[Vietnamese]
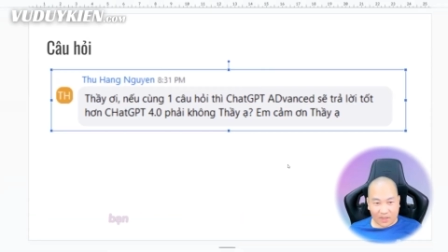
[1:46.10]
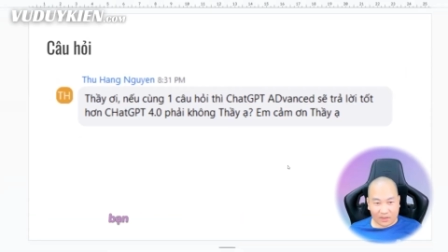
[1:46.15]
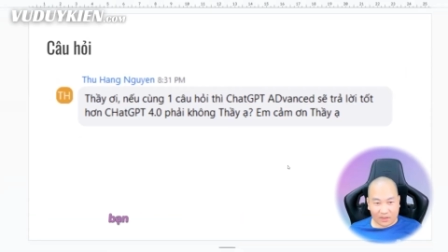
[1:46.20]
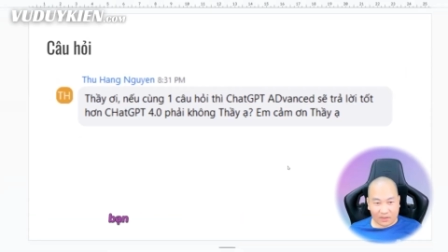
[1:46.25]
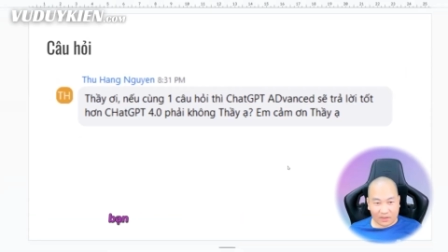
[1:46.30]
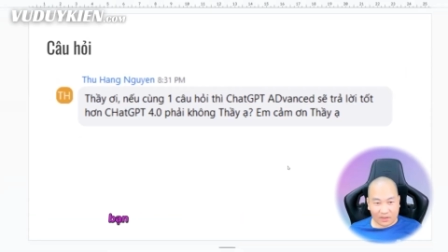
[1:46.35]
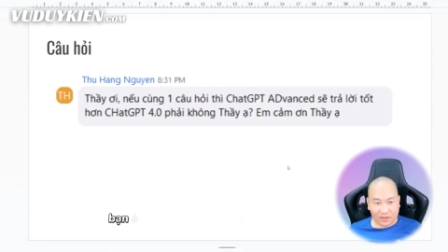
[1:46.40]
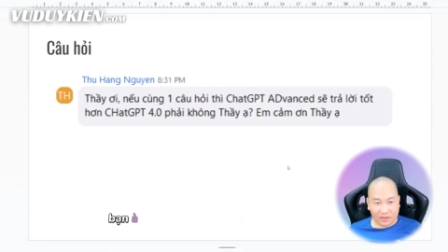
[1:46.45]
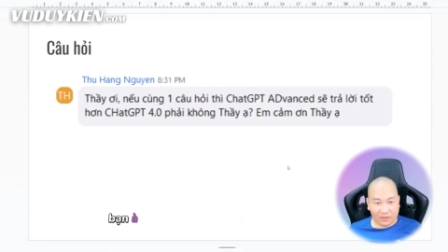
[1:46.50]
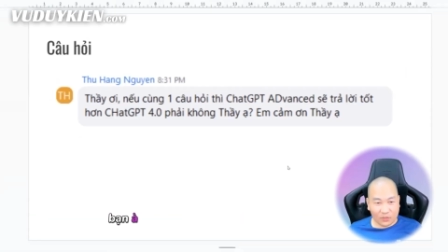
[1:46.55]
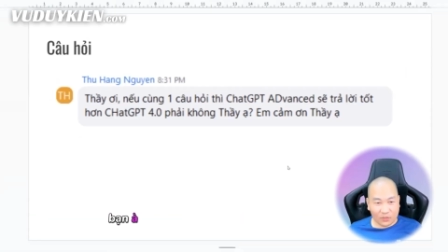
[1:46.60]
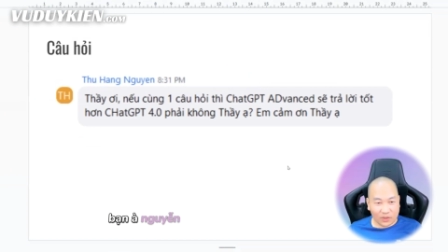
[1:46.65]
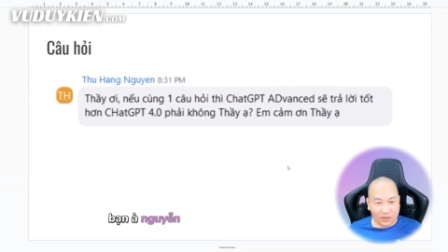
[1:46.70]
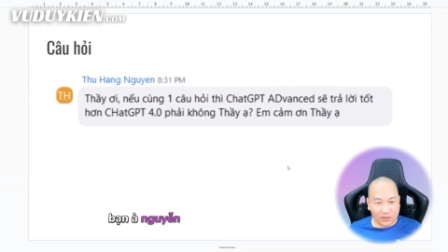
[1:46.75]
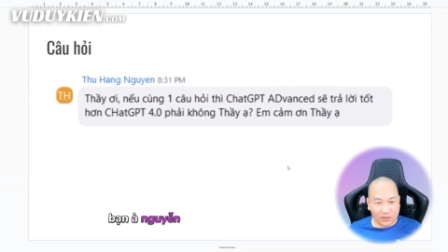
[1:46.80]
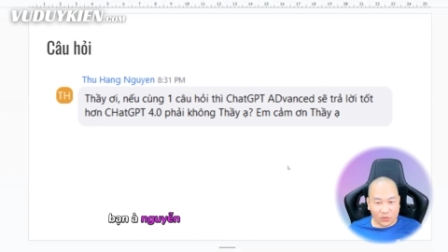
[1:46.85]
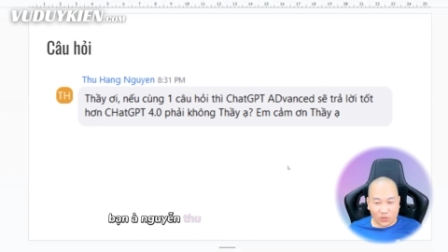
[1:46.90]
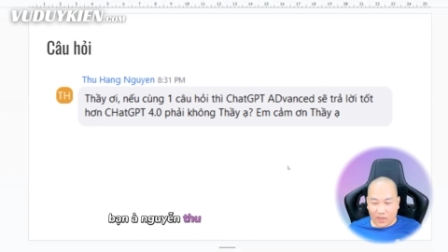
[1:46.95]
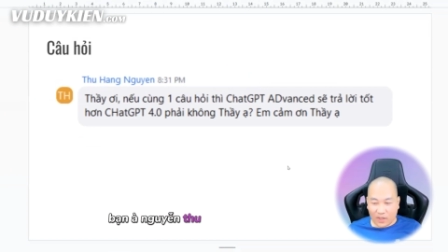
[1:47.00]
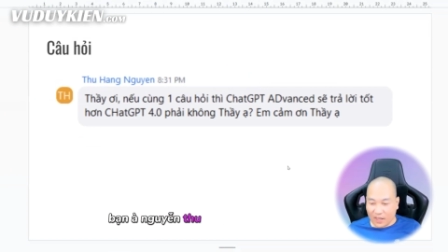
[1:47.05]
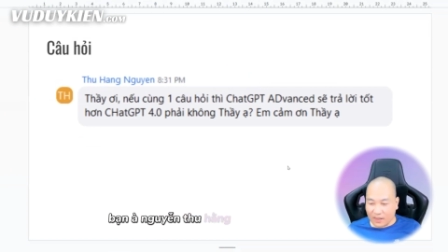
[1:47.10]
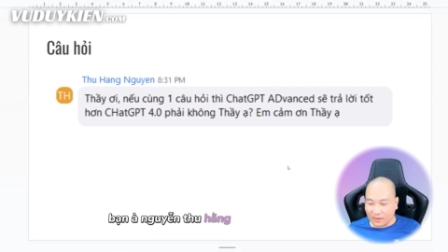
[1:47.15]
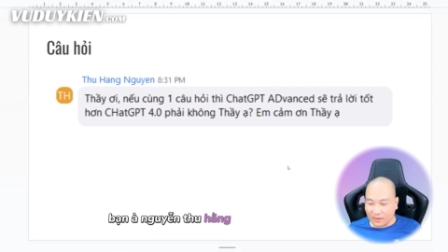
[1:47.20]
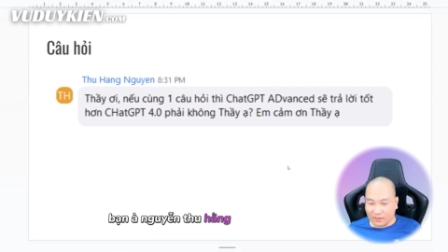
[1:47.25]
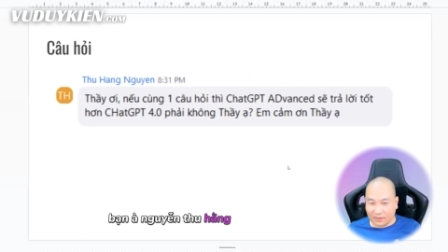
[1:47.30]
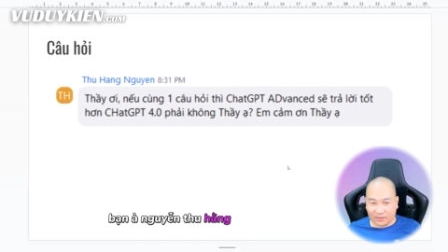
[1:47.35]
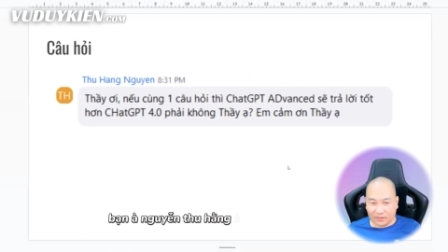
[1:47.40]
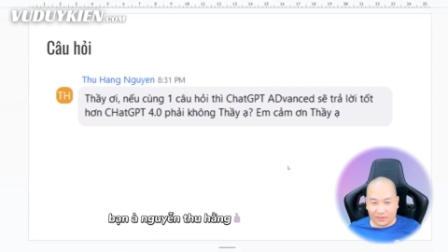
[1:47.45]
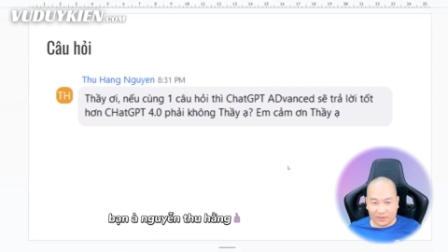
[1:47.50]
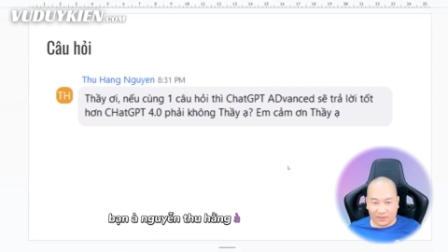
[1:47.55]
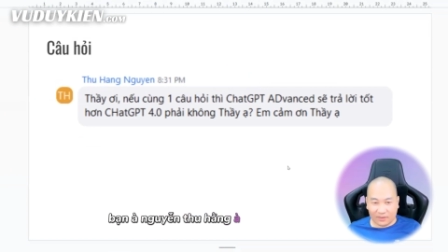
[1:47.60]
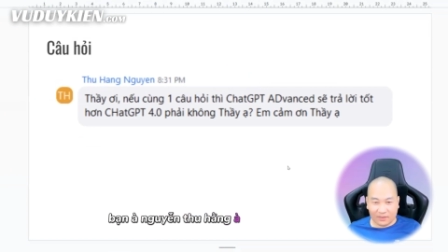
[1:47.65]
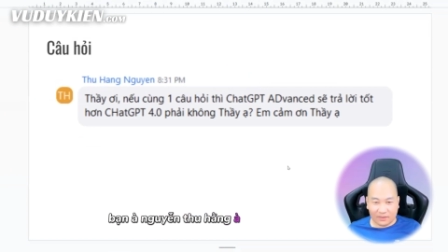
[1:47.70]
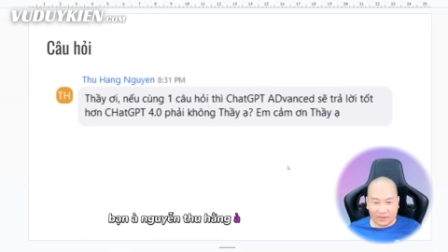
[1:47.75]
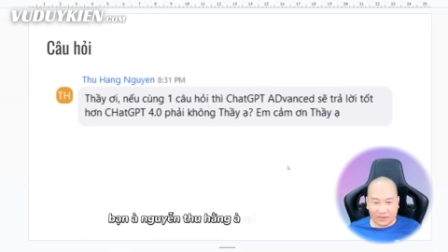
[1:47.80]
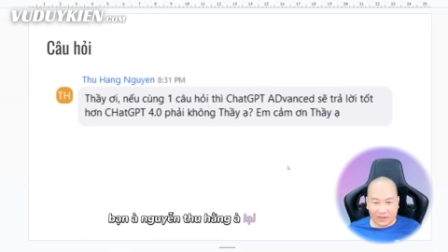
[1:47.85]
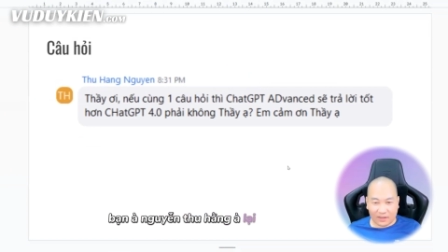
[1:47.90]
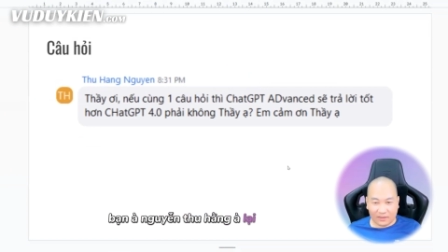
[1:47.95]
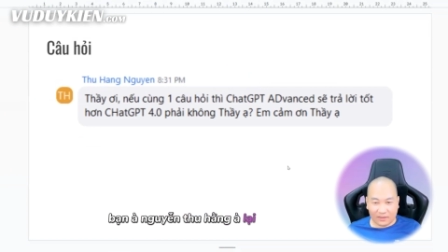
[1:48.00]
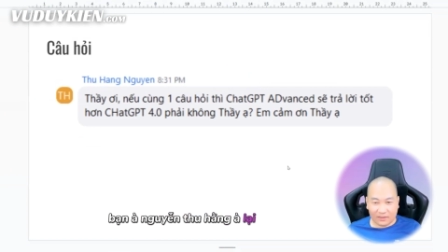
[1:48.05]
Bạn Nguyễn Thu Hằng
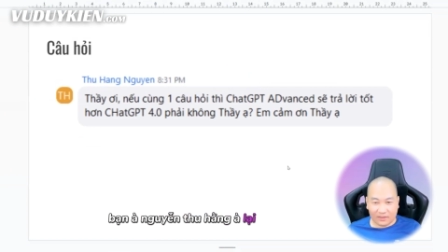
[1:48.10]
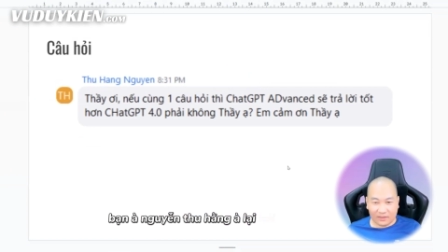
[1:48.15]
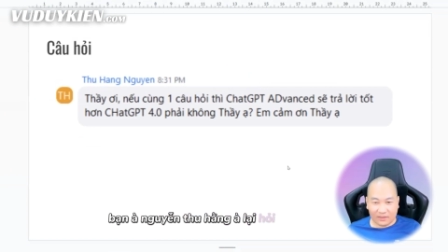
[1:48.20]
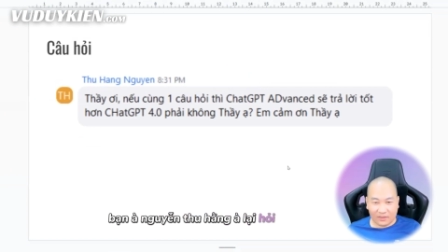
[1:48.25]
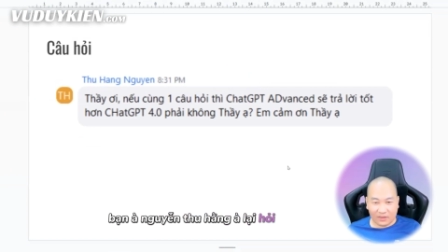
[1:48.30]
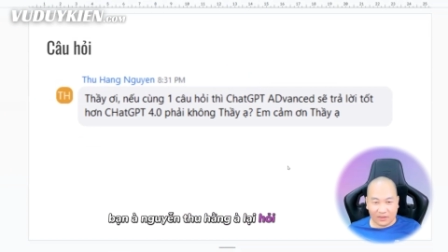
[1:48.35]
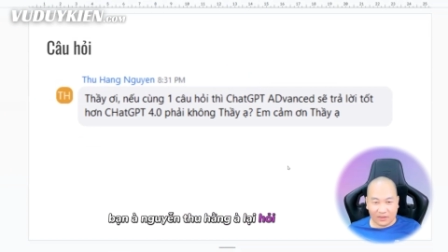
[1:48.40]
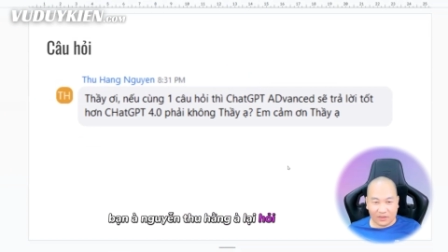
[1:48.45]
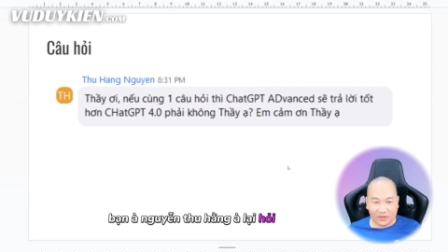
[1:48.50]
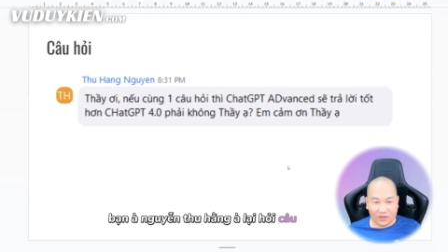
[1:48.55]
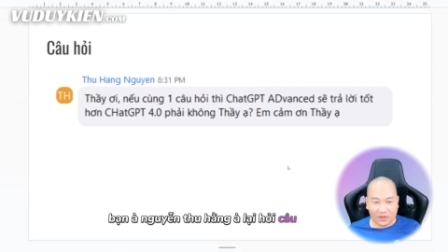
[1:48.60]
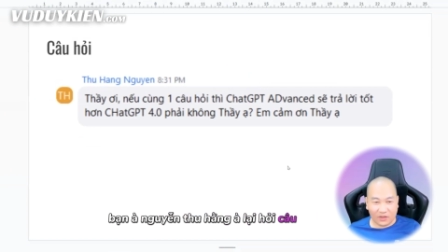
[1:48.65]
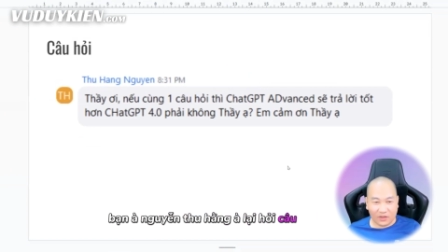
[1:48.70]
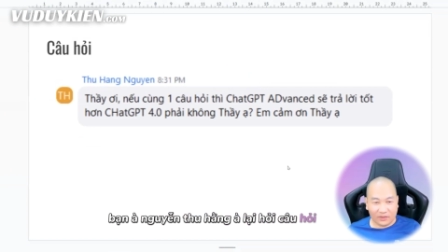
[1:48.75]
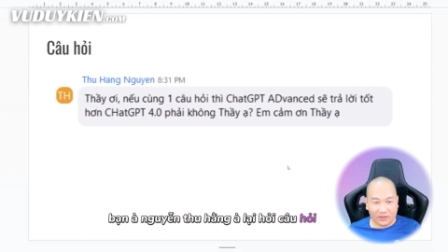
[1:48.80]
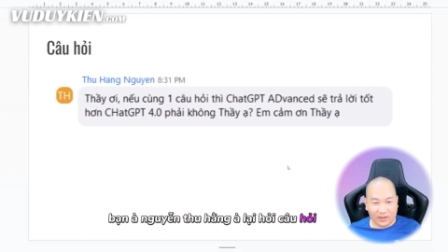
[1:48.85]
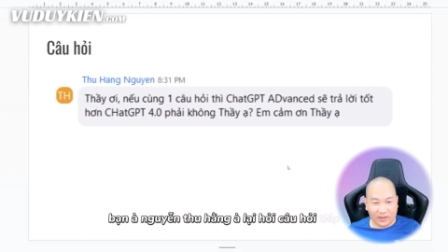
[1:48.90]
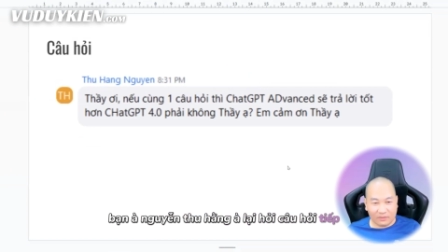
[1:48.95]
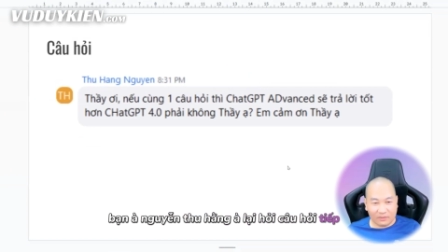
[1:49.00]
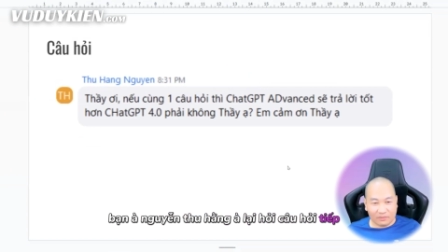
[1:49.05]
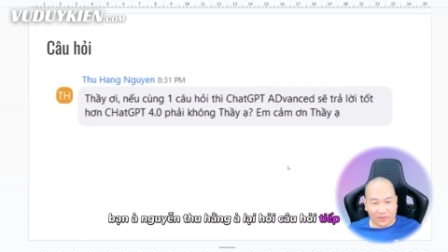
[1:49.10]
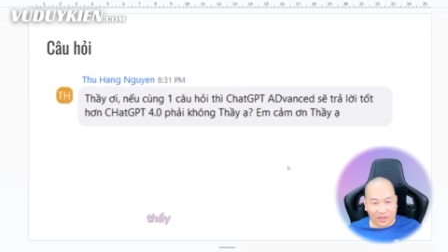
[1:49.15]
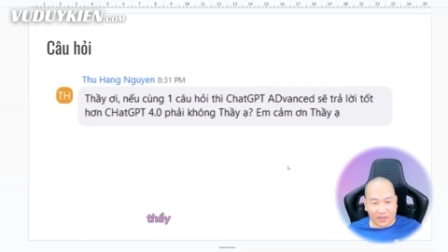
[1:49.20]
lại hỏi câu hỏi tiếp.